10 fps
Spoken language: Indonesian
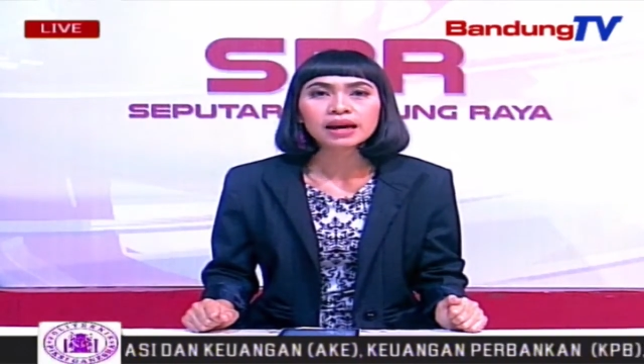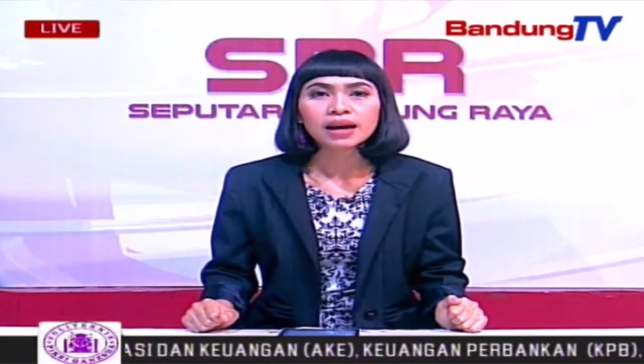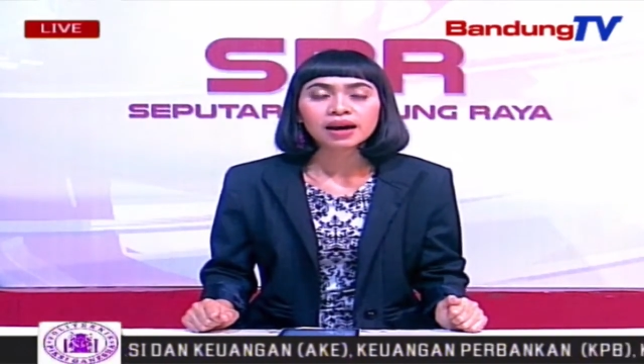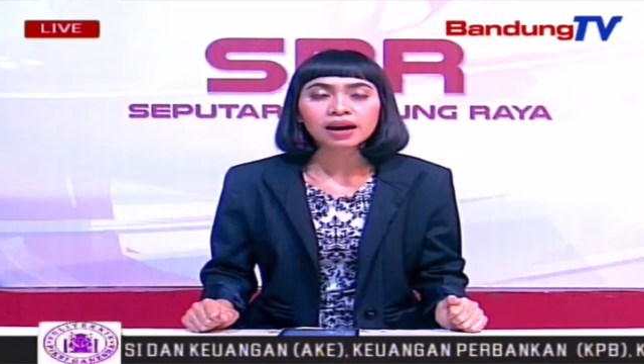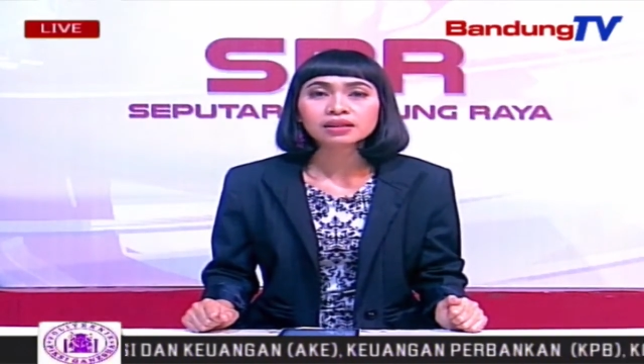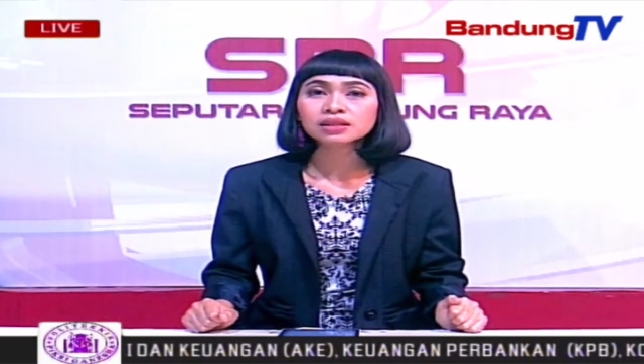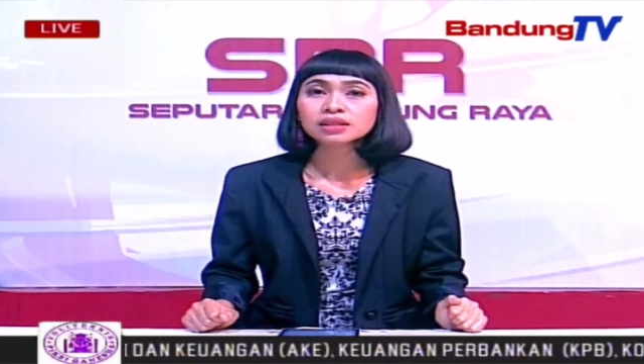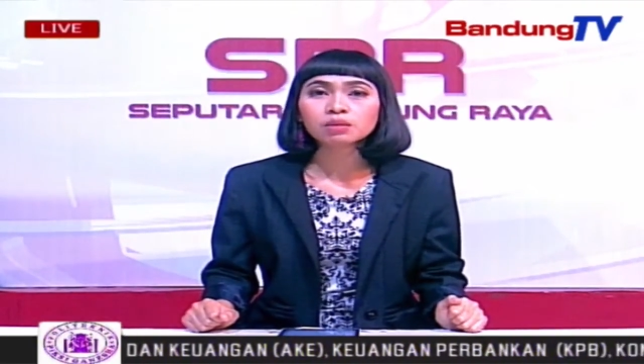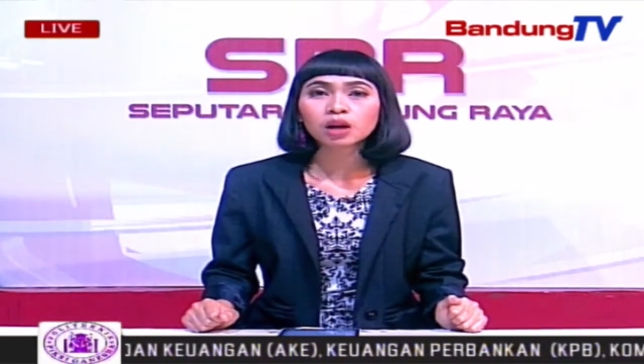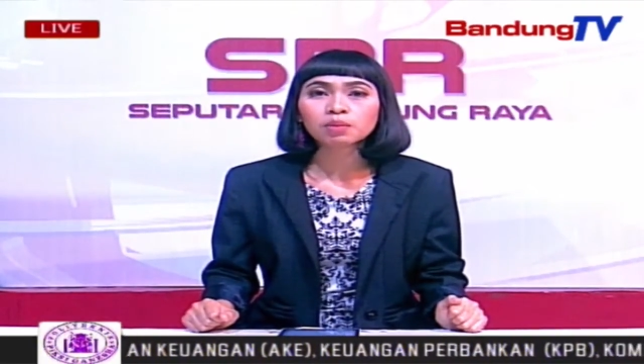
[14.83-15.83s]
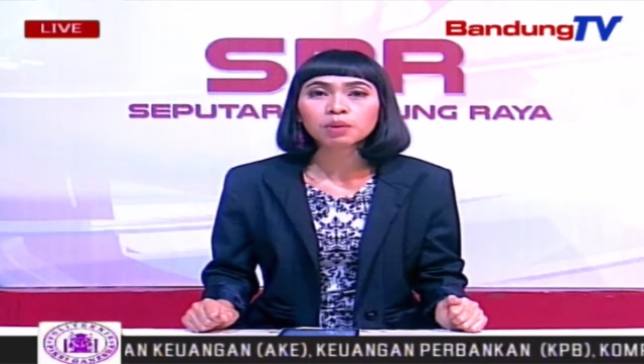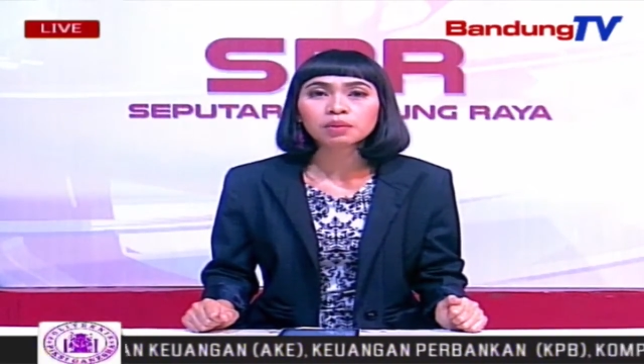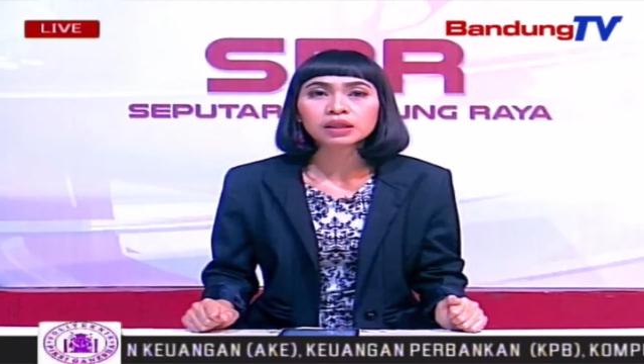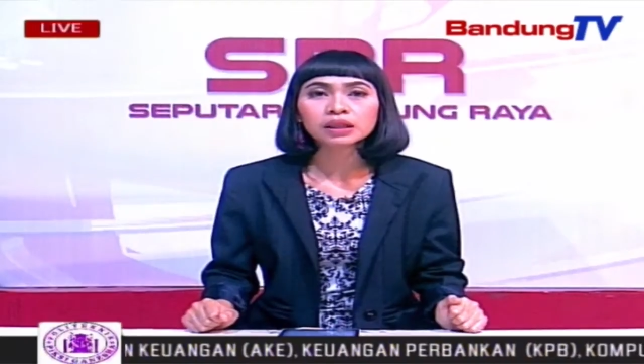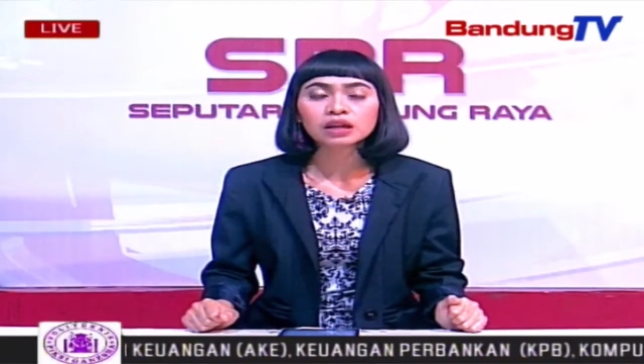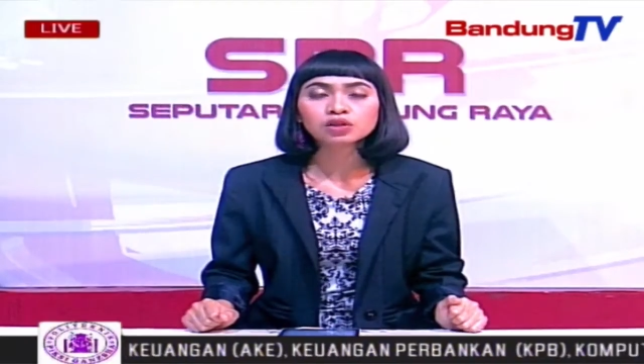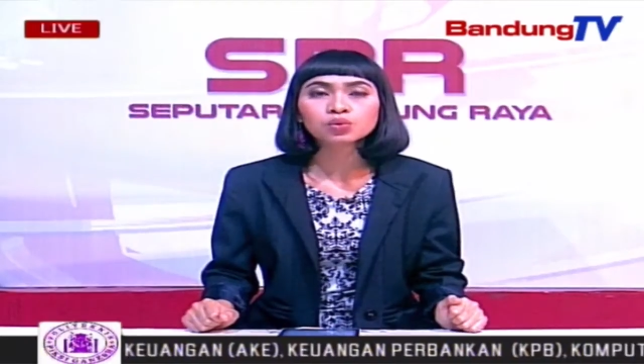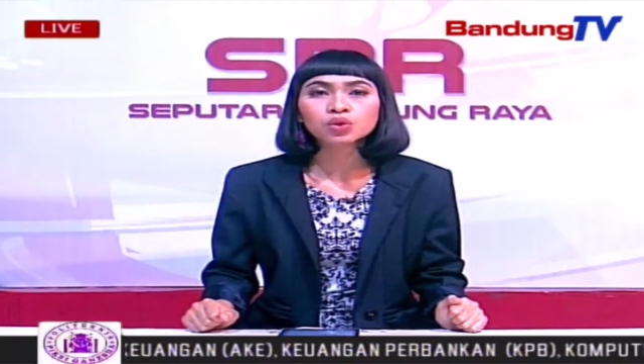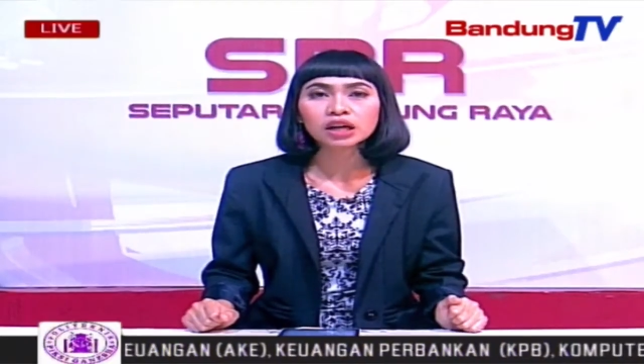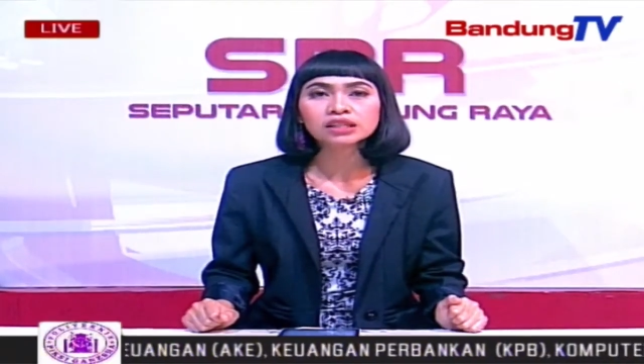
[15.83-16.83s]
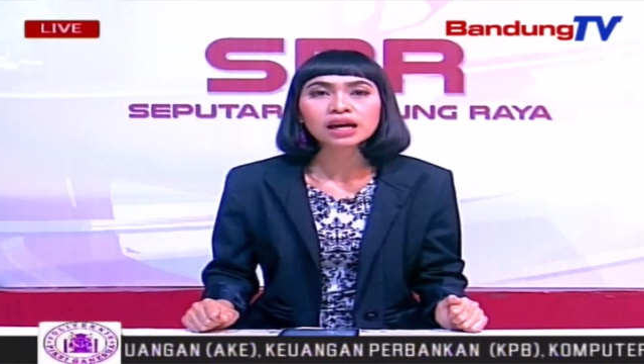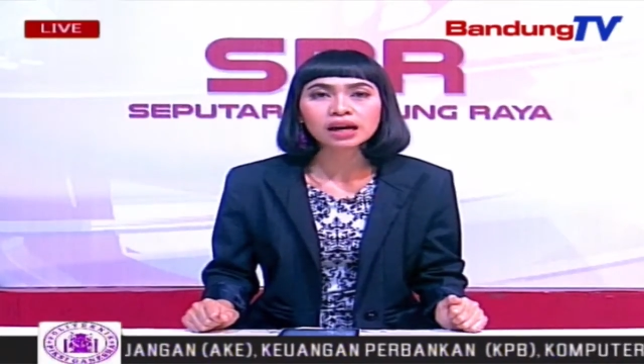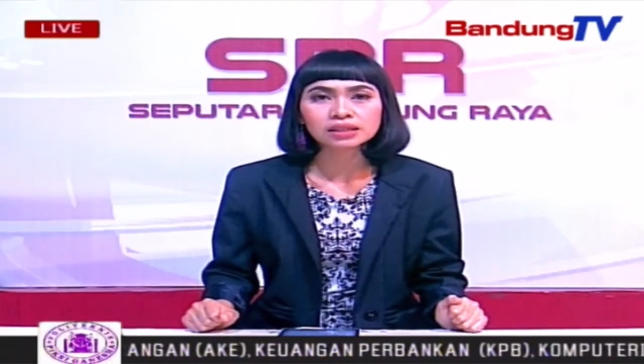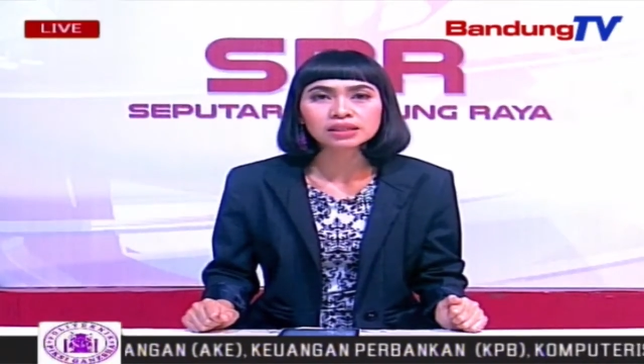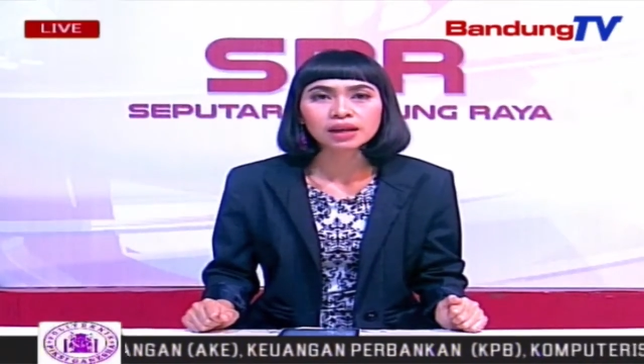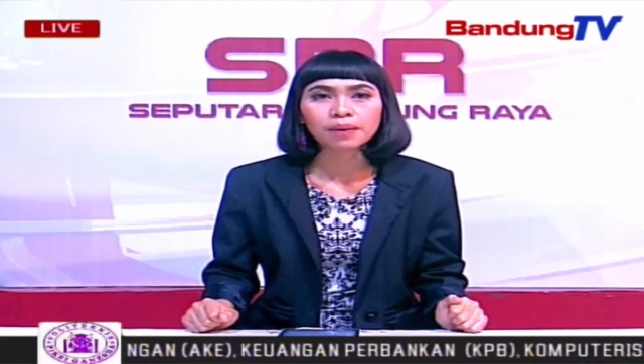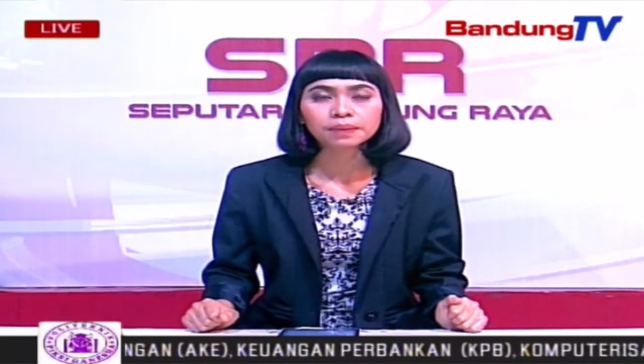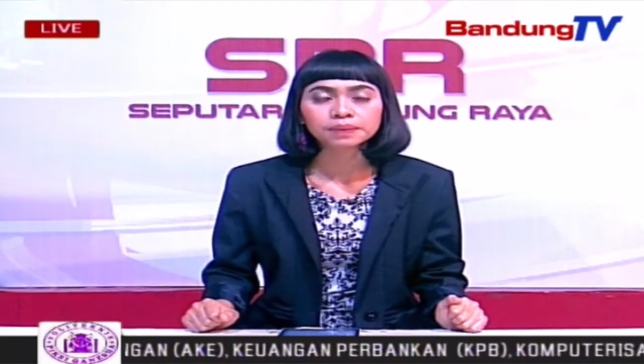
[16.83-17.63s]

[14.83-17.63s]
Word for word: karena sistem dari pemerintah sudah sangat siap.